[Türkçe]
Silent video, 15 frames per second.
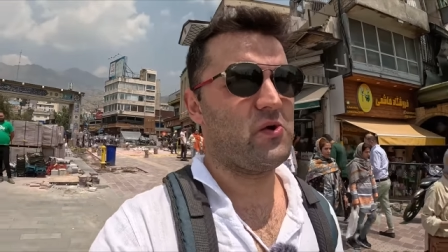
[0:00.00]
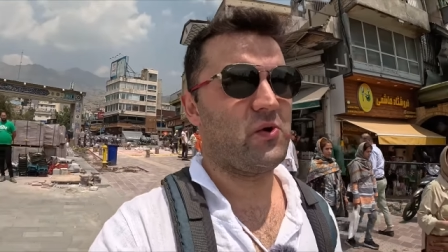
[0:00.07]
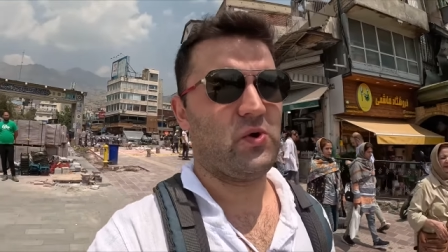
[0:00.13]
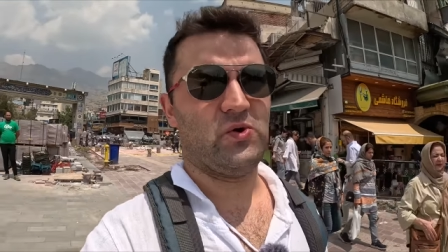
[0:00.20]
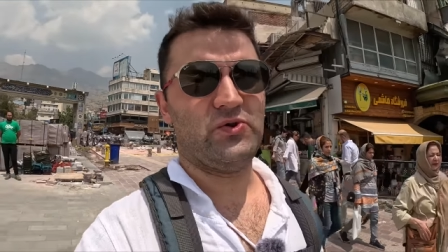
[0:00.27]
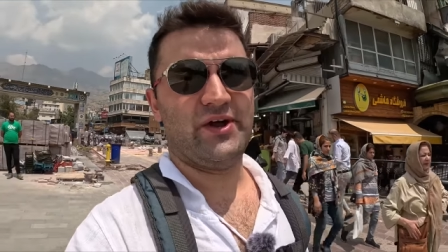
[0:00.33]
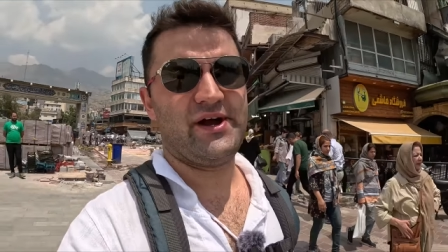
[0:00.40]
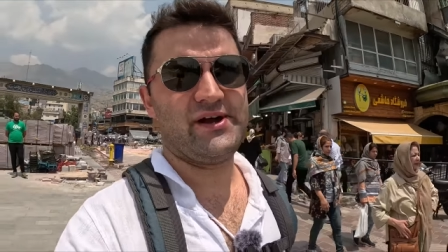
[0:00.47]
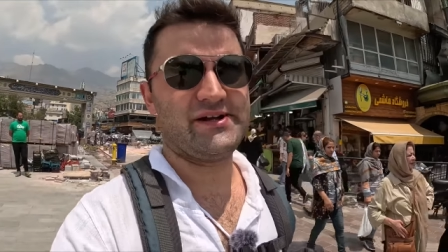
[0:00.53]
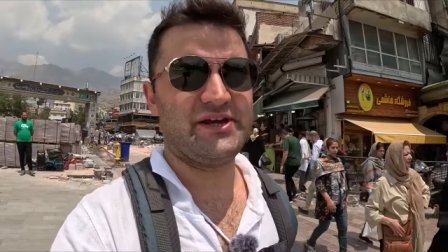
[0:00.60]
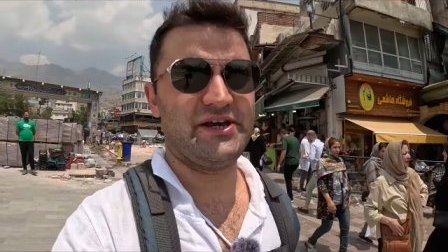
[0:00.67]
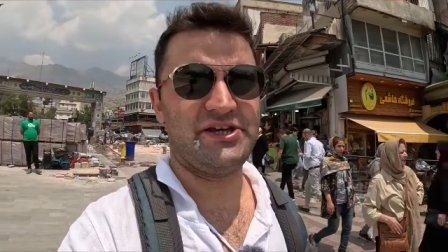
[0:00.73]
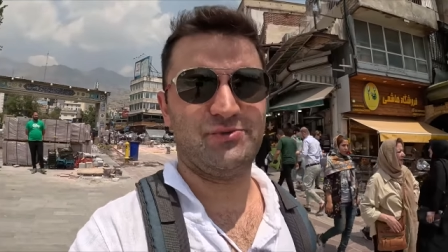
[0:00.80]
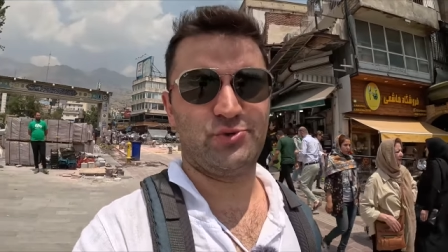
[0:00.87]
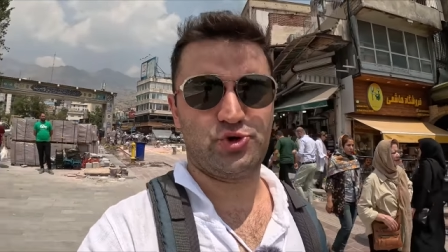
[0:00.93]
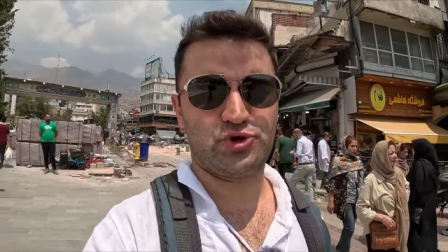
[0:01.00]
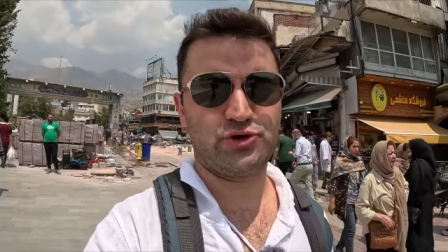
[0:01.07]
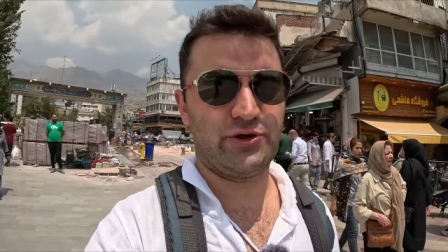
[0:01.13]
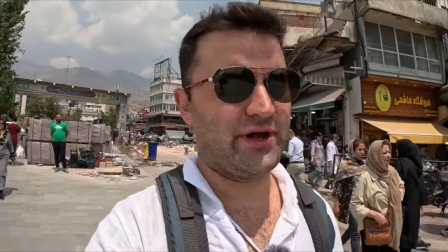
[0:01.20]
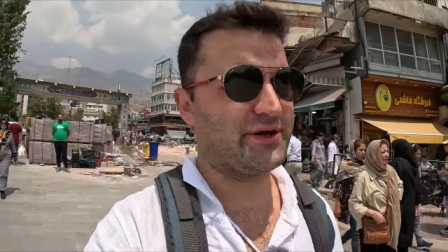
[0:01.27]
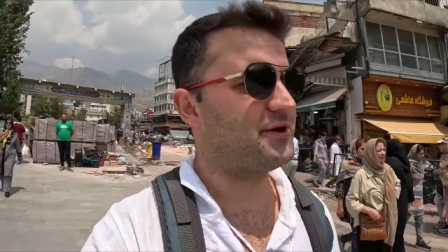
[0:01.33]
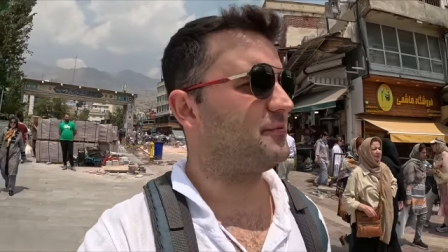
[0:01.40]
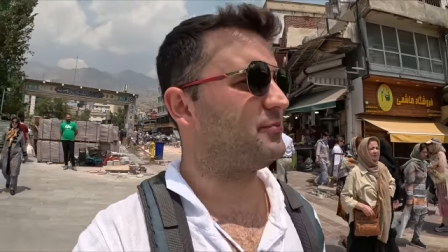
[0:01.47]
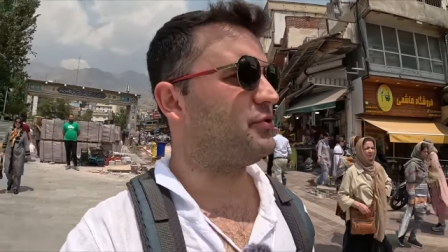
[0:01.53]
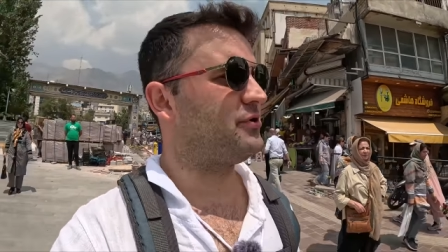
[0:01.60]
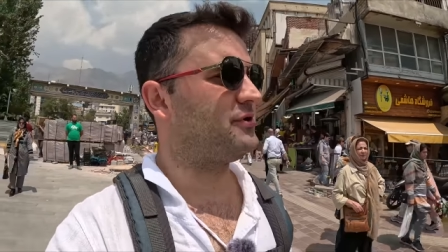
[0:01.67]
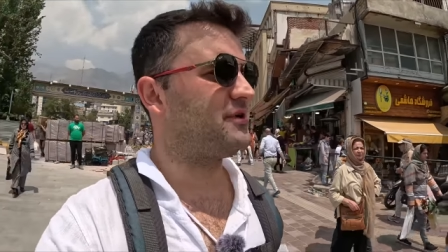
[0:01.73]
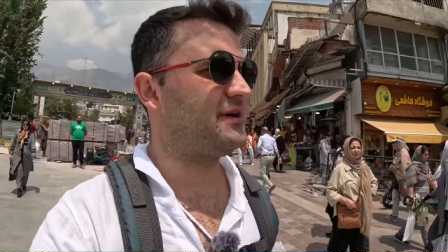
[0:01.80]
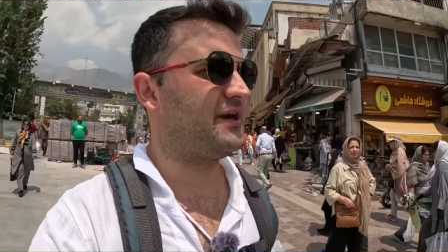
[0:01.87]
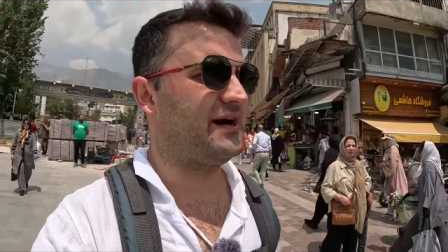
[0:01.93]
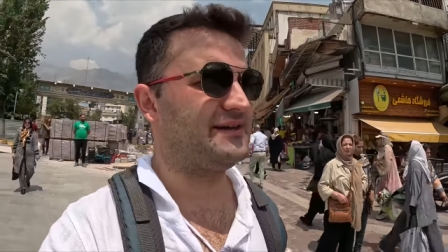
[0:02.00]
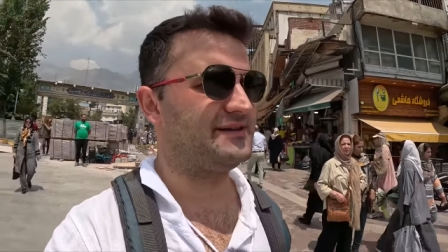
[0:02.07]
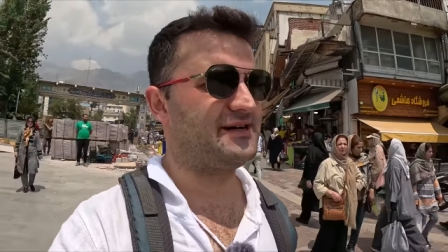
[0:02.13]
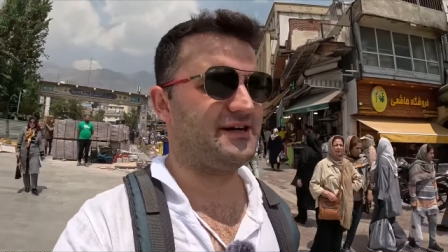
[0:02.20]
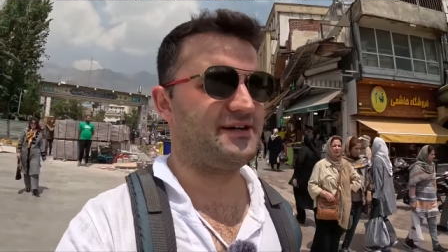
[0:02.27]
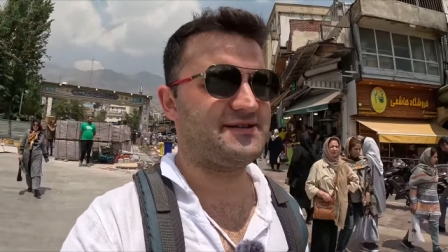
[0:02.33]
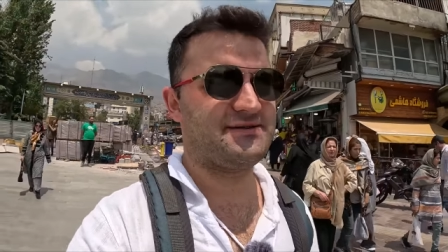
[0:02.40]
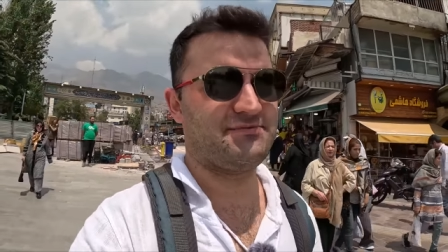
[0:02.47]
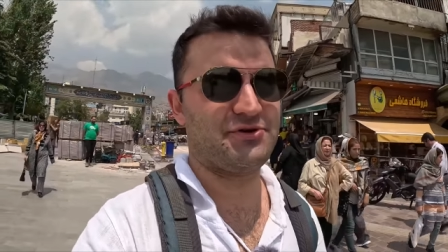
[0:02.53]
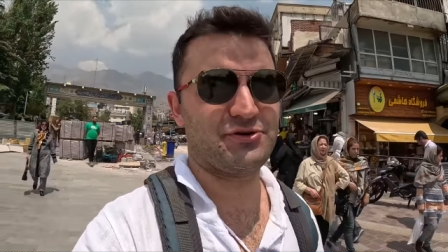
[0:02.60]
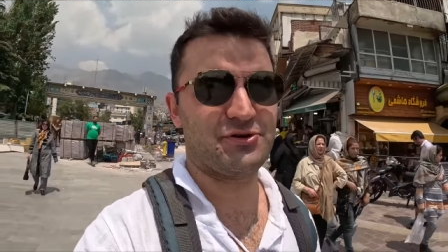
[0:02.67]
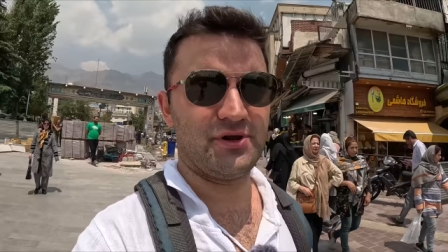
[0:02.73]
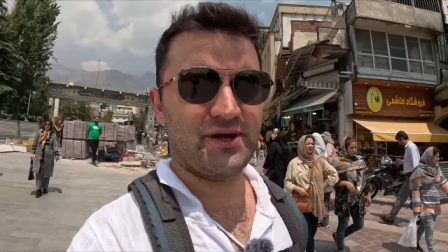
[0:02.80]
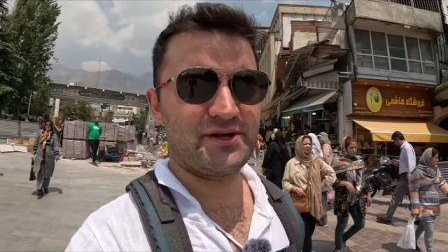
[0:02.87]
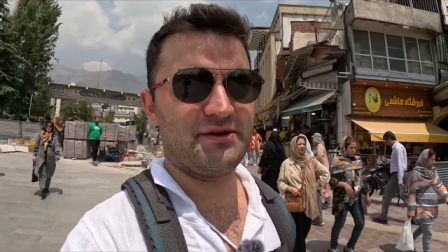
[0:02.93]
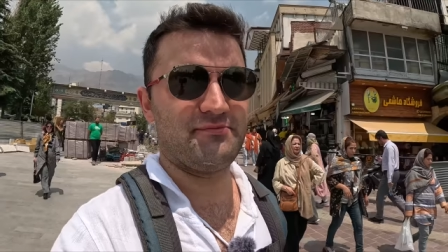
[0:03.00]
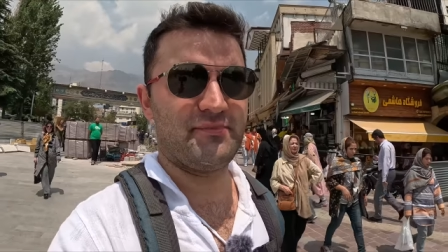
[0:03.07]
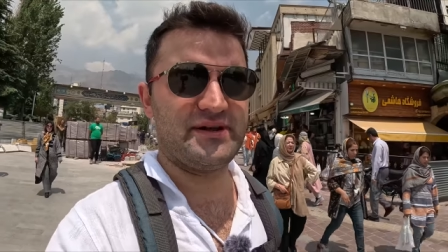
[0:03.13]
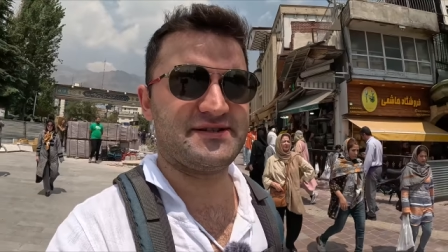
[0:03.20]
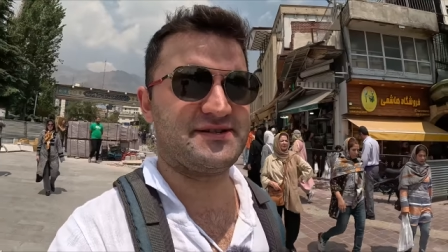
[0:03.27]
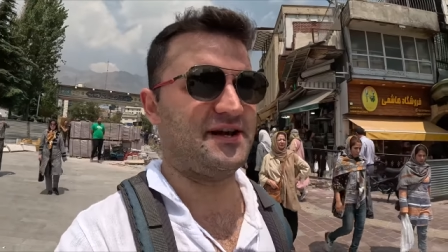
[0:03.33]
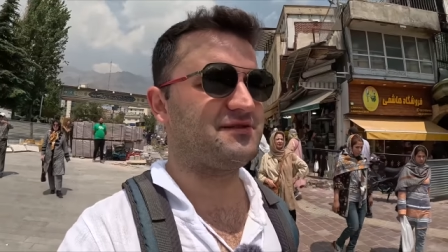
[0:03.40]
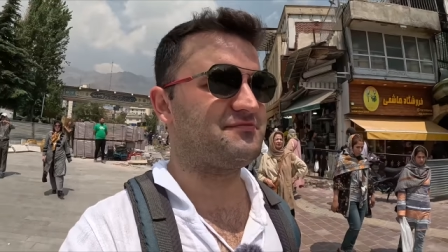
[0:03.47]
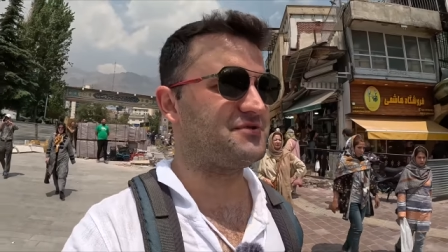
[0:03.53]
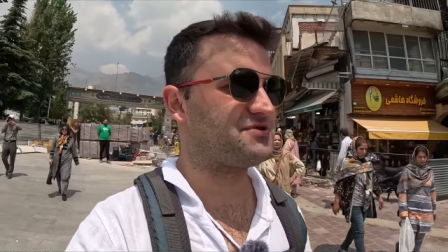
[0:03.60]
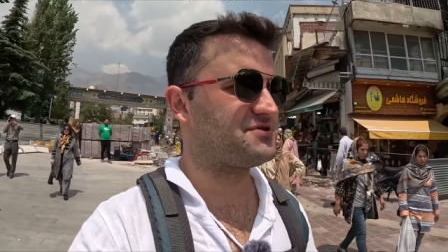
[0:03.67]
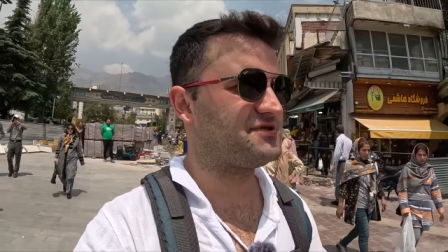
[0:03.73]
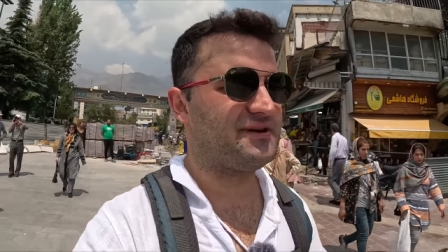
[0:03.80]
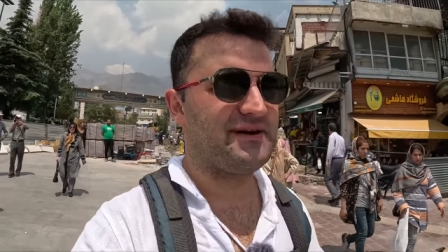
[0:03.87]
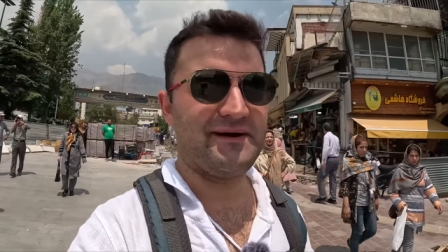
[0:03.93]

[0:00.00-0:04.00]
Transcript: O da 2,5 dolar yapıyor. Yani tanesi 1 dolar 25 centmiş.